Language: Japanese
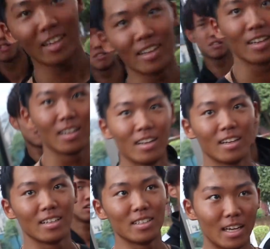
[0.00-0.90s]
会出
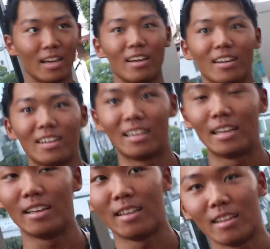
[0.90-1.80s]
られる、はい、
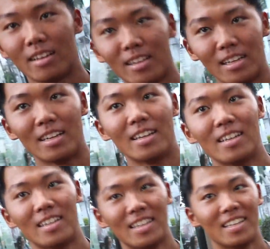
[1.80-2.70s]
今あの
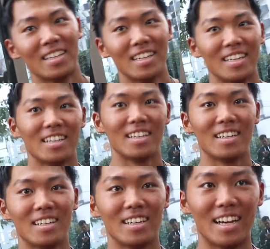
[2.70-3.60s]
マッチョな
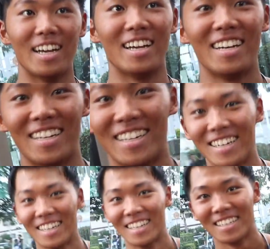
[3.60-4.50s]
方に、はい、筋
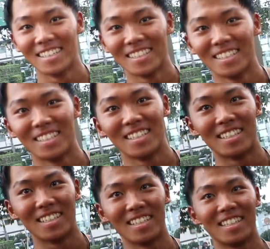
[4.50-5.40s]
肉質な方
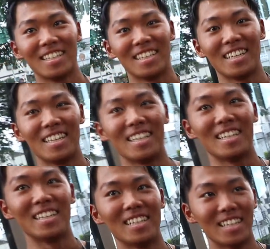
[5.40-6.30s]
に朝ごはんを聞
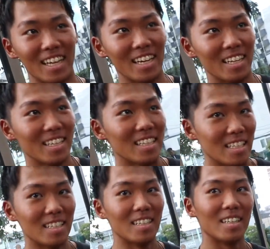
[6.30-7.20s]
いてってるんですけど、はい
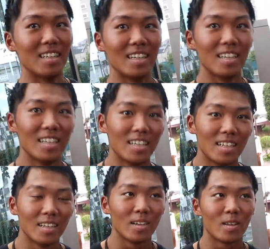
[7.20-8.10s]
今日何食
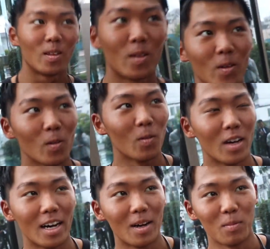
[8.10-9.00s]
べました今日
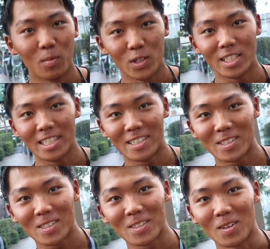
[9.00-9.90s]
は餅5
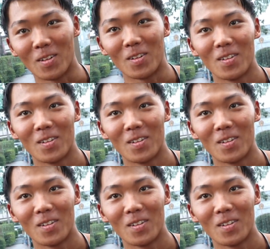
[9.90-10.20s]
つと